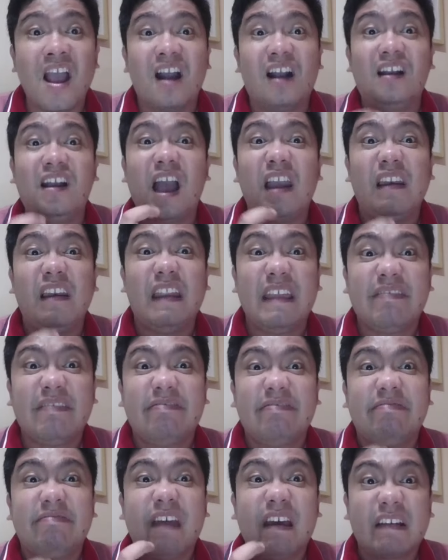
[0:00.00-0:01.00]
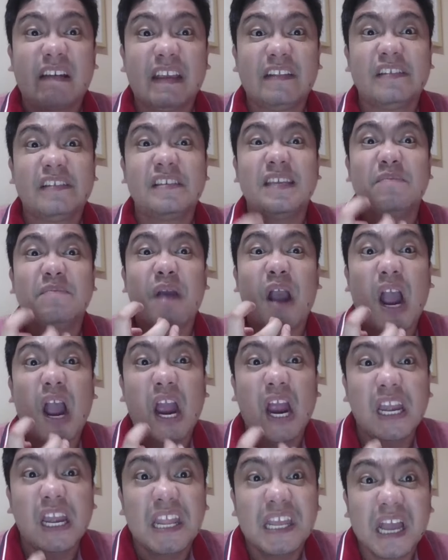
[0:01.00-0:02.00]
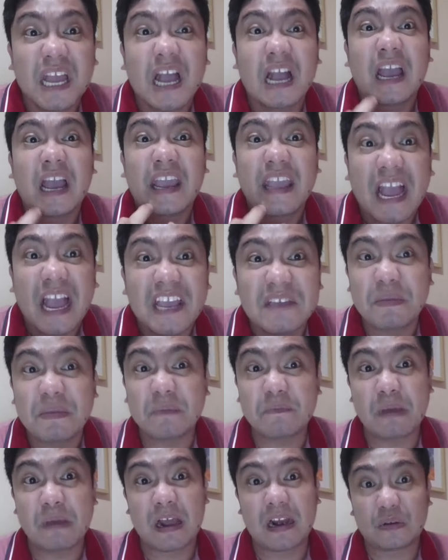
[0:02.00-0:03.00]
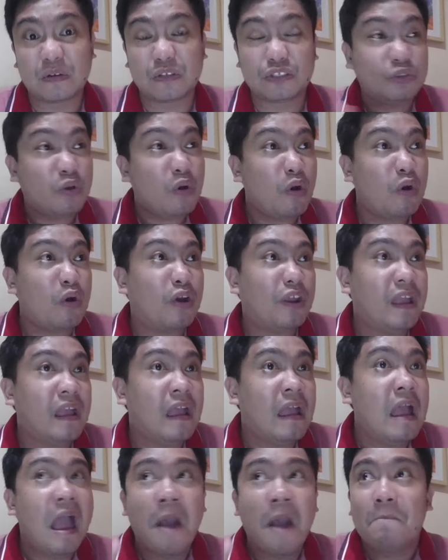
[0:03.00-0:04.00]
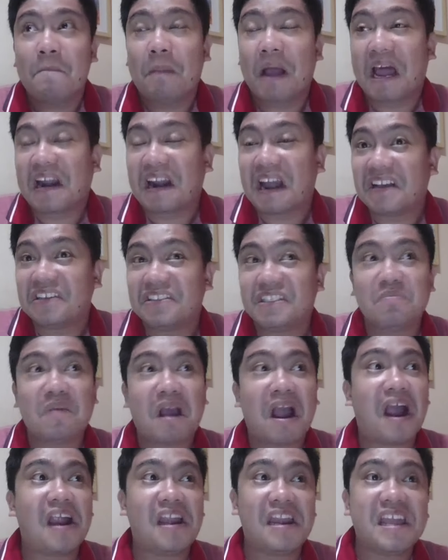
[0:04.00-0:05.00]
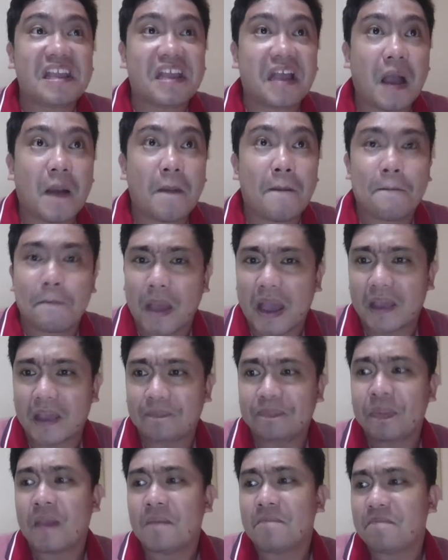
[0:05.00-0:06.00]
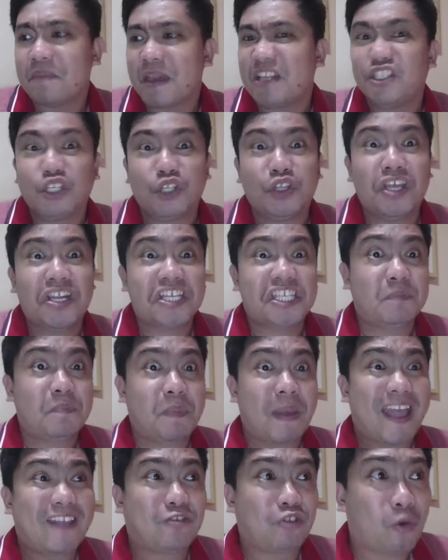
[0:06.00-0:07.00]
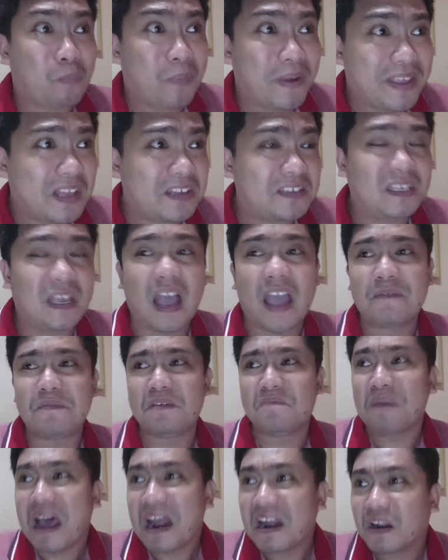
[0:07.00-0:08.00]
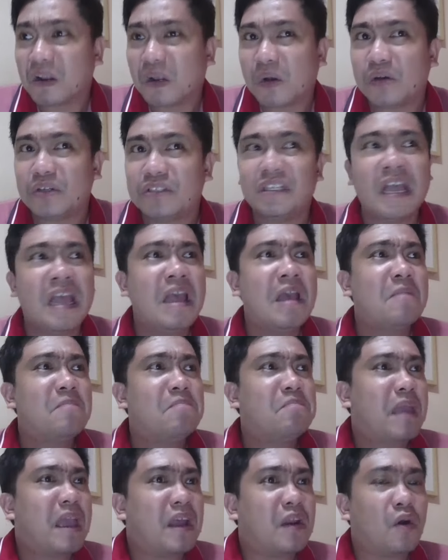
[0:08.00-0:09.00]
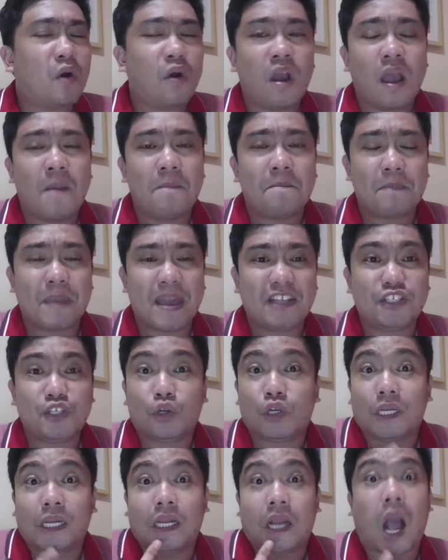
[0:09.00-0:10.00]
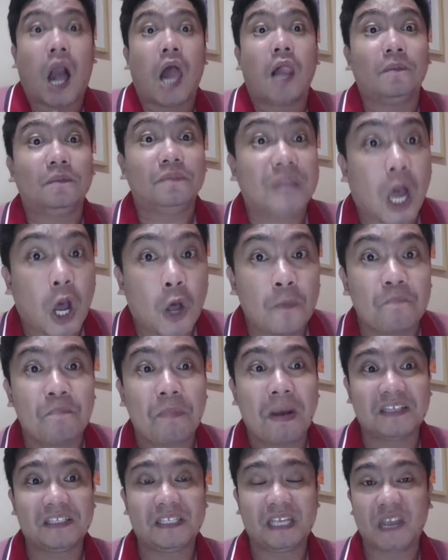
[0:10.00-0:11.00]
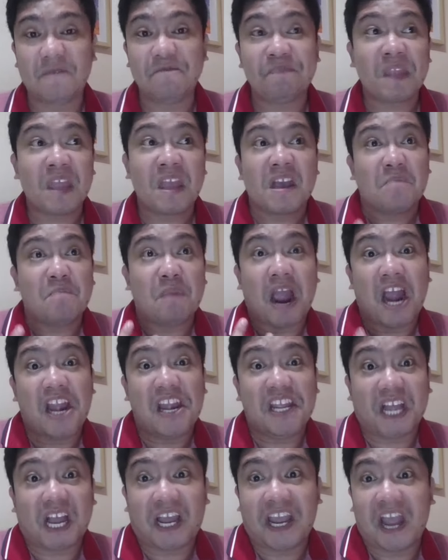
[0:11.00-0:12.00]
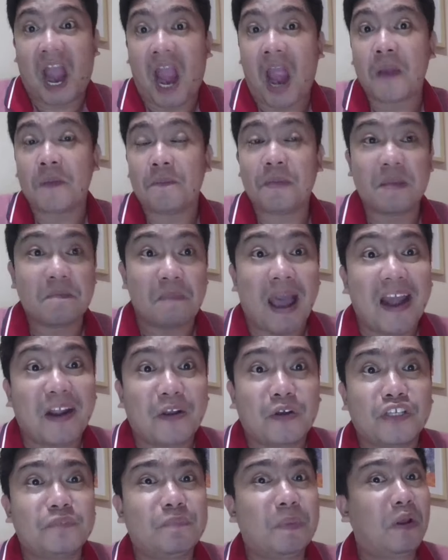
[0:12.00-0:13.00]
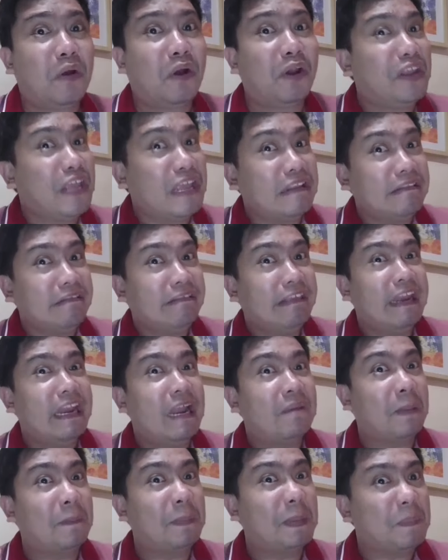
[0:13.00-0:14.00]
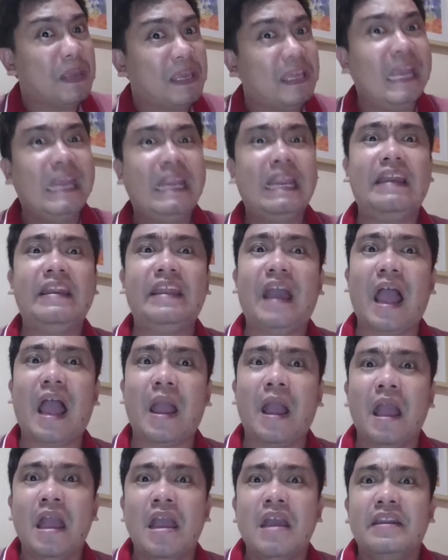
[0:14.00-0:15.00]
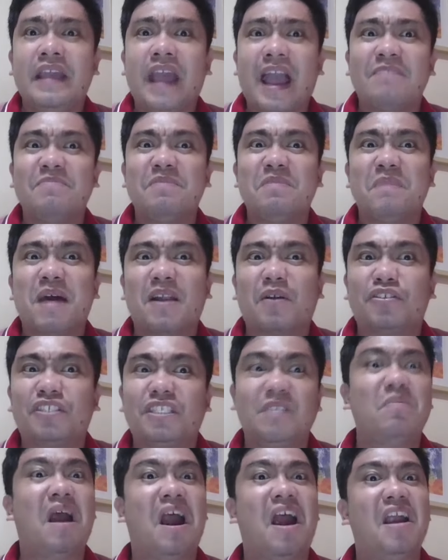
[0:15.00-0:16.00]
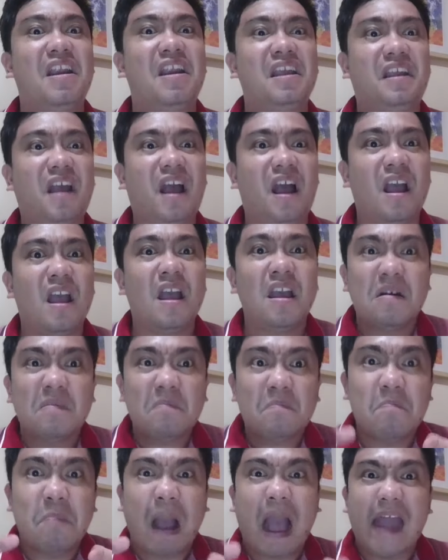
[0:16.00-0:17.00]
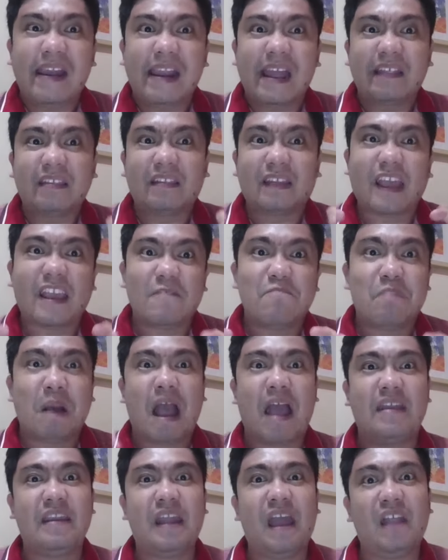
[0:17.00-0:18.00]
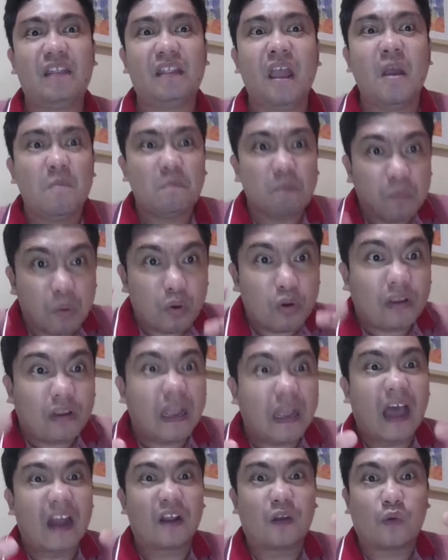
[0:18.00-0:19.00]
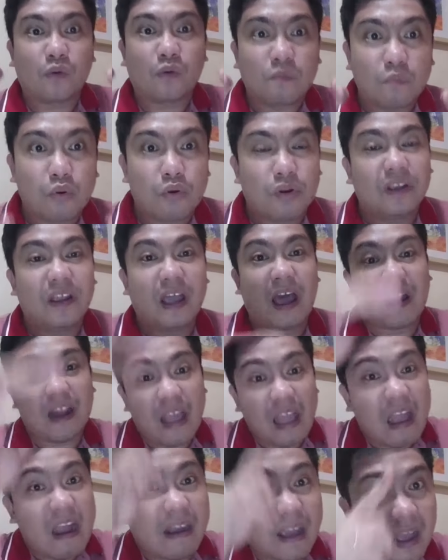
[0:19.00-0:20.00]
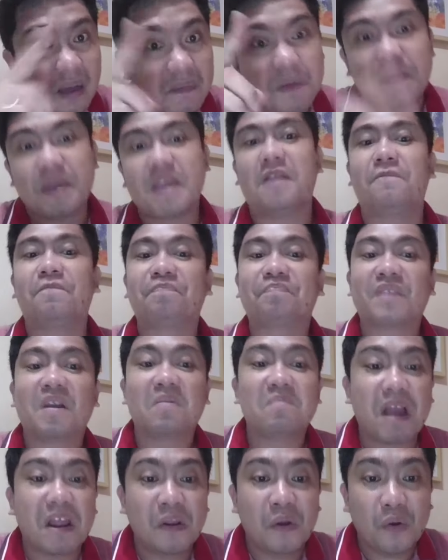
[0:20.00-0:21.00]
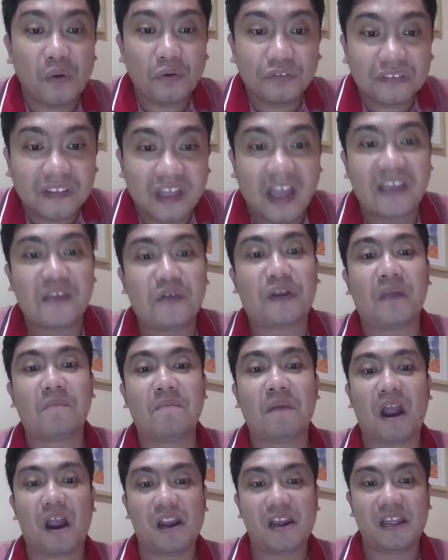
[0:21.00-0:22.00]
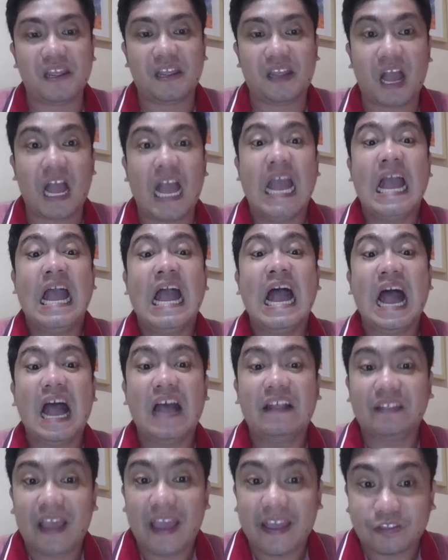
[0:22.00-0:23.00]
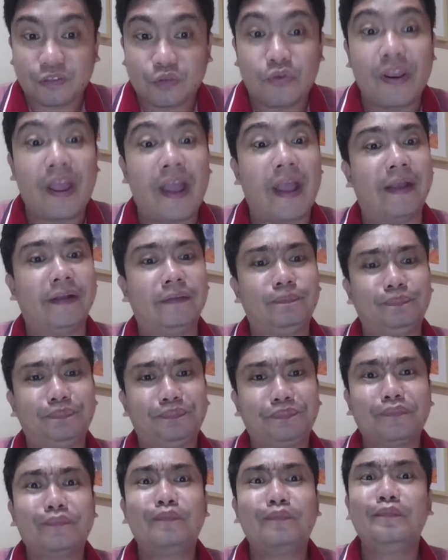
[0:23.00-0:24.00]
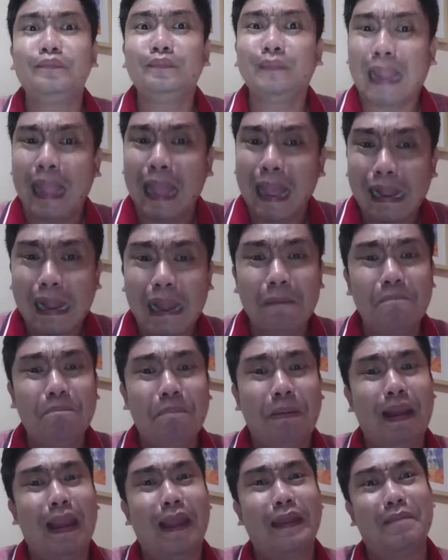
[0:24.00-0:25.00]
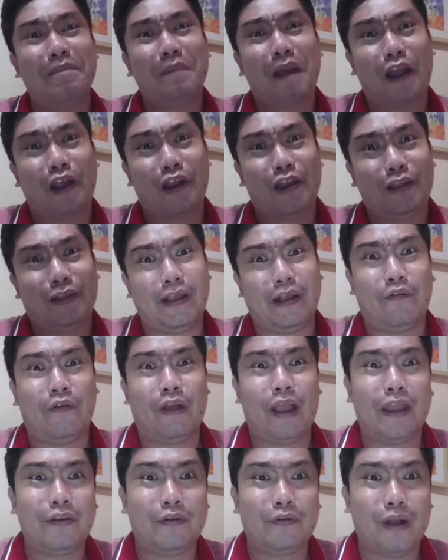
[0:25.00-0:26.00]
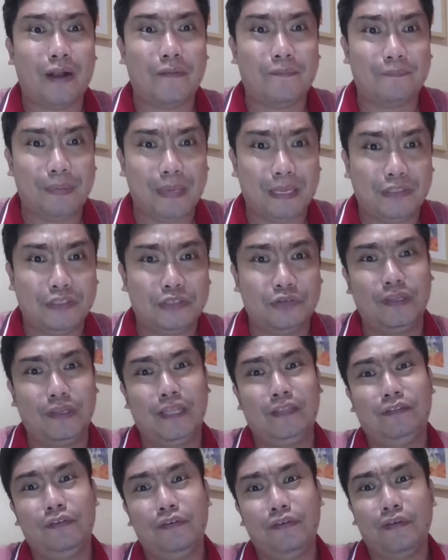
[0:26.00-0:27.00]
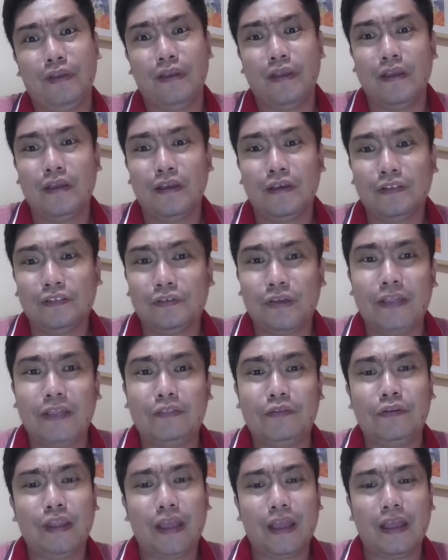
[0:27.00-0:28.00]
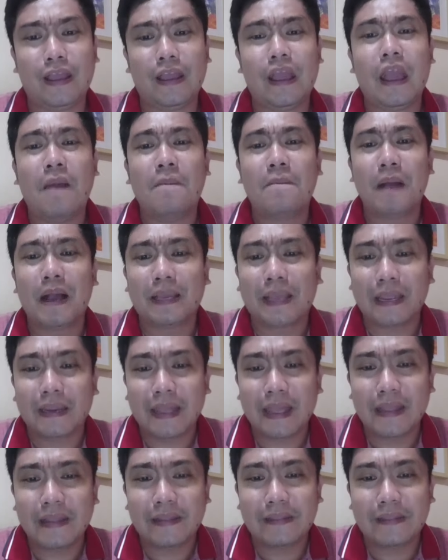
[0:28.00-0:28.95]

Galit na rin si Maharlika kay Amy Marcos. Noon, parang si Maharlika, may, medyo nirespeto pa niya si Amy Marcos, pero medyo calm down pa si Maharlika kay Amy Marcos. Pero ngayon, hindi na mapipigilan ni, ah, ni Amy Marcos si Maharlika. Banat kay banat, bulgar kung bulgar. Kaya bibig, manood tayo kay Maharlika. At eto na ha, alam pala ni Maharlika kung ano ang video nito. So eto na, makinig